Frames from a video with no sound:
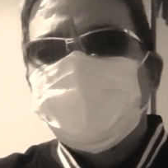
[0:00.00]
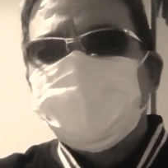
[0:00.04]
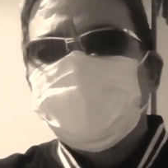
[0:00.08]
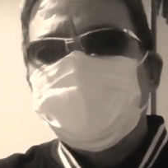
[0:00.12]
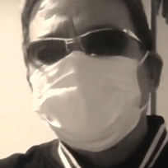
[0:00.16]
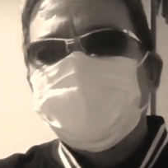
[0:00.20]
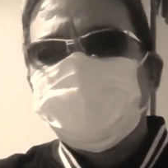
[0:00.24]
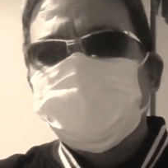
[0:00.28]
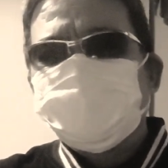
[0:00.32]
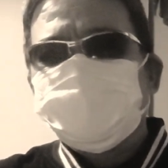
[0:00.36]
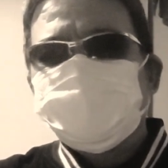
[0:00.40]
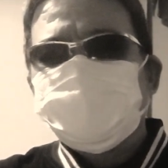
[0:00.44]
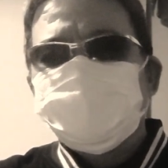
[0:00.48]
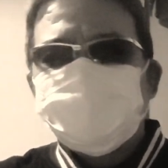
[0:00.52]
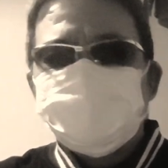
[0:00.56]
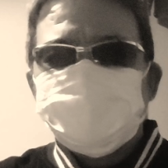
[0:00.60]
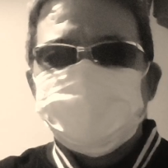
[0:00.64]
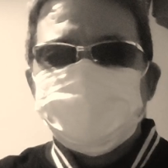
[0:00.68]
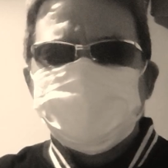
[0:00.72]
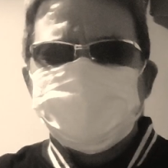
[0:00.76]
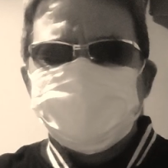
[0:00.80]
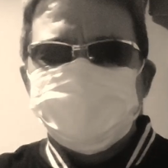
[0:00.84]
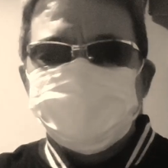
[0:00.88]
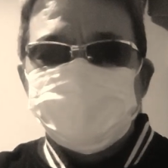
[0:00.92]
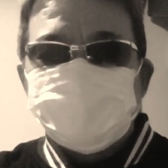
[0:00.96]
あの気
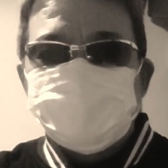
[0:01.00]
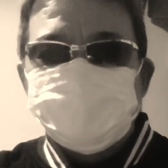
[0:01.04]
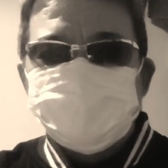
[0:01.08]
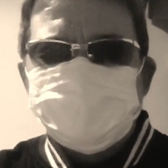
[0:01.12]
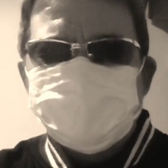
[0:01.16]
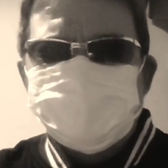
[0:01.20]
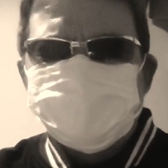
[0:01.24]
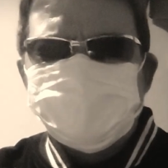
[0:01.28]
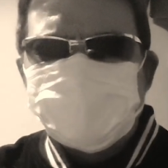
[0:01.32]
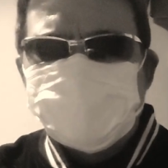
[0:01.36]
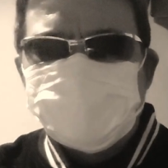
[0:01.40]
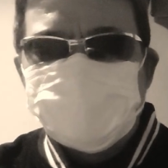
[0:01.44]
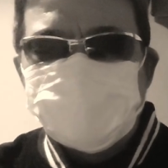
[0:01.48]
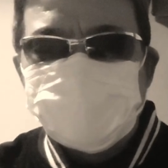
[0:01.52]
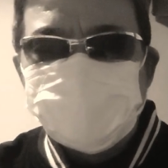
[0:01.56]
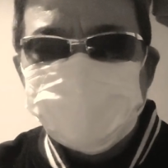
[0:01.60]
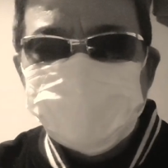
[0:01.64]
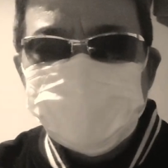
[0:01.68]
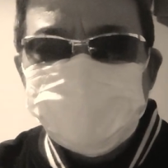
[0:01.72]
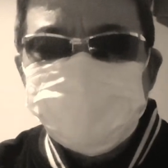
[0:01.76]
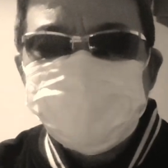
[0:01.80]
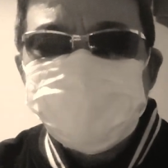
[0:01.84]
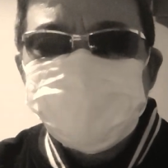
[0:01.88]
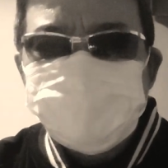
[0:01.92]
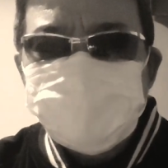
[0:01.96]
に入らん人がおったらやっぱ
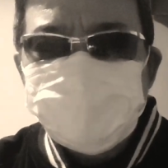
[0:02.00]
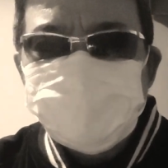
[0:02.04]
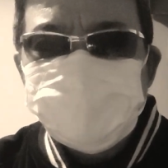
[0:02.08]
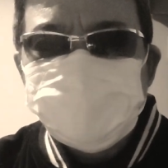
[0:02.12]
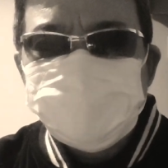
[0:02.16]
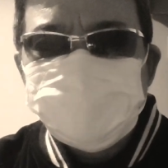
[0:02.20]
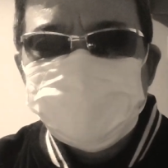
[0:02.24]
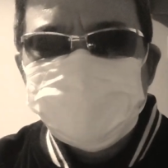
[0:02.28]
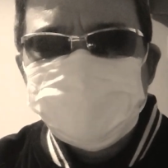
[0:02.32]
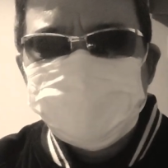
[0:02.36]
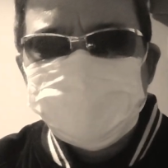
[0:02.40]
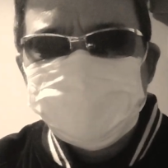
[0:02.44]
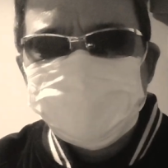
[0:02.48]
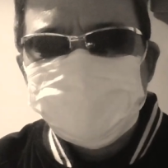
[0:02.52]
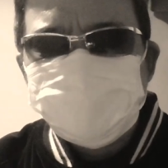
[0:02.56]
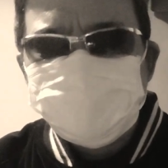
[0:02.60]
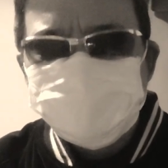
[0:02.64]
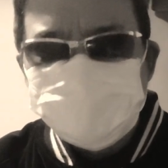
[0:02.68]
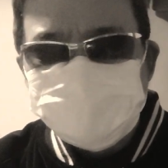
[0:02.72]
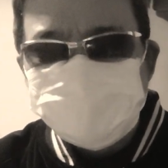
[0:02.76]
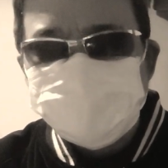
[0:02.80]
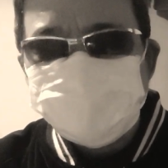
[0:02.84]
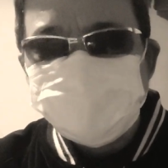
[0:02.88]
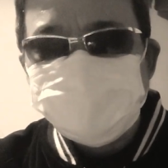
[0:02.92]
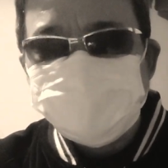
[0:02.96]
入りにくいね、
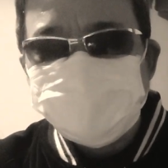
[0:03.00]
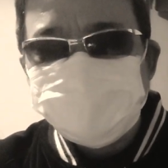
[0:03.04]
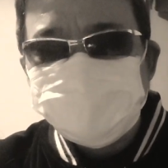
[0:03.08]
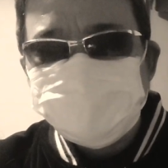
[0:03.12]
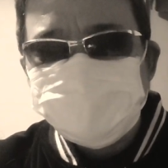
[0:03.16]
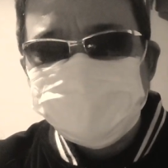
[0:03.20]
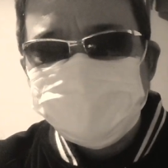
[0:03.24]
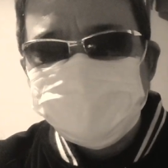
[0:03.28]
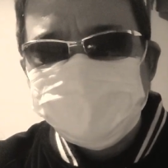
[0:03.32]
うん、